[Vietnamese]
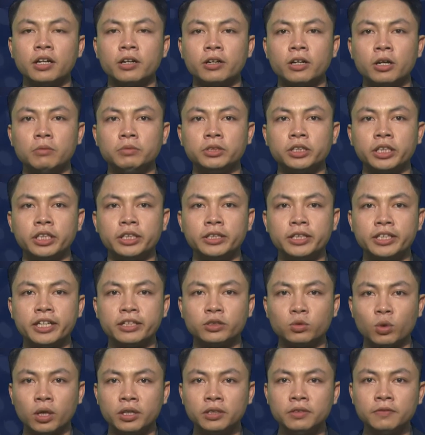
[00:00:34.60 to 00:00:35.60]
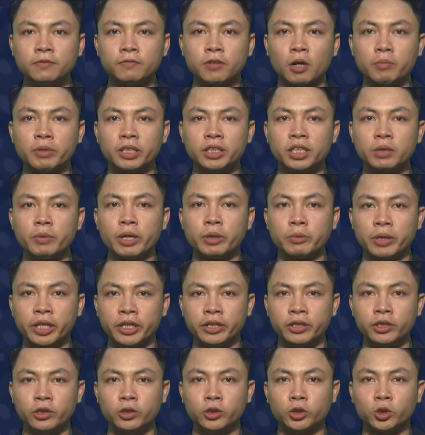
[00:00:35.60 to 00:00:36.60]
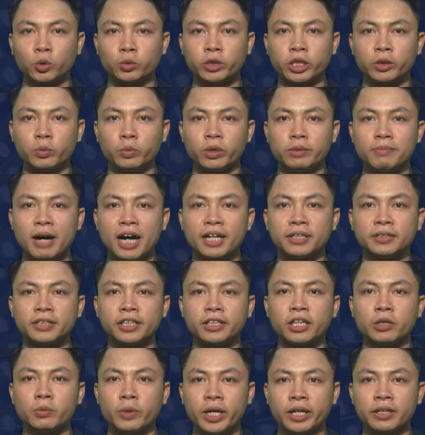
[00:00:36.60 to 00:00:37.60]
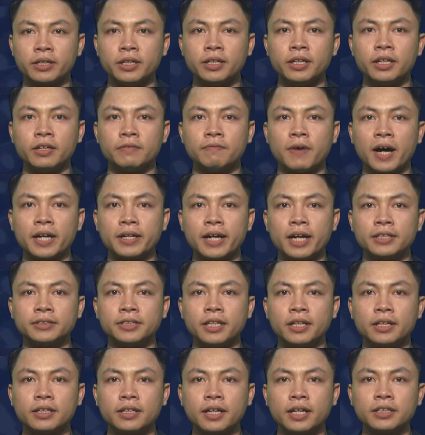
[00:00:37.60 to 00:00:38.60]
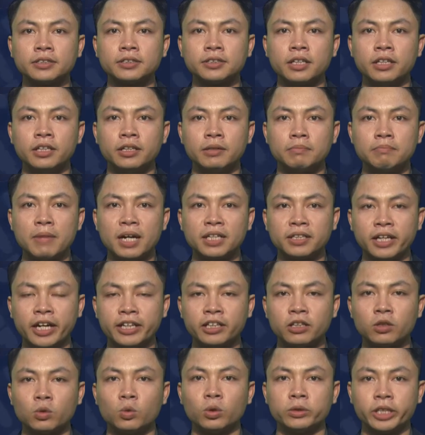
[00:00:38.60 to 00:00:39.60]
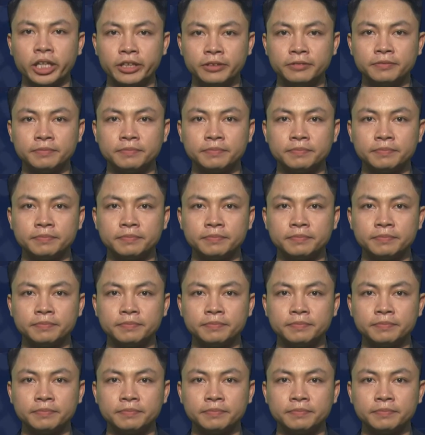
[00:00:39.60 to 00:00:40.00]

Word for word: đồng chí Đinh Anh Tuấn, phó bí thư huyện ủy, chủ tịch ủy ban nhân dân huyện và đại diện các sở ban ngành của tỉnh.